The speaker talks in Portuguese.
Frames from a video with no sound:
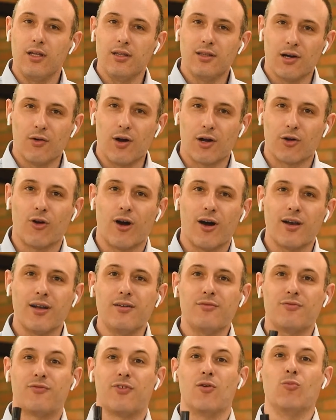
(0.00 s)
Então
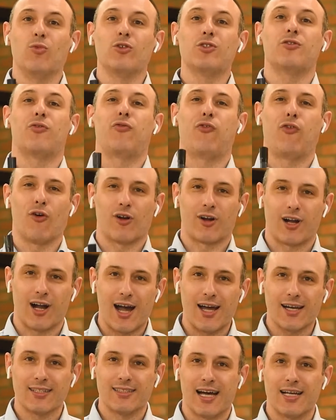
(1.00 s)
agora vamos
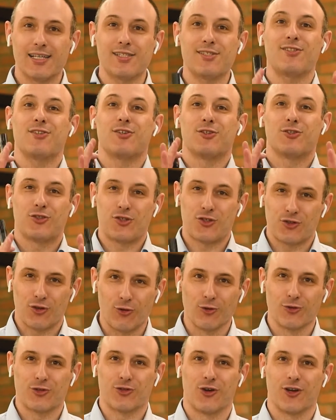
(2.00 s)
focar nas
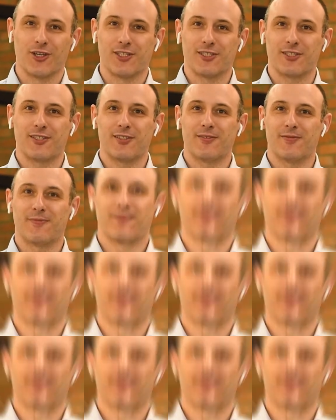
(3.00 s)
soluções.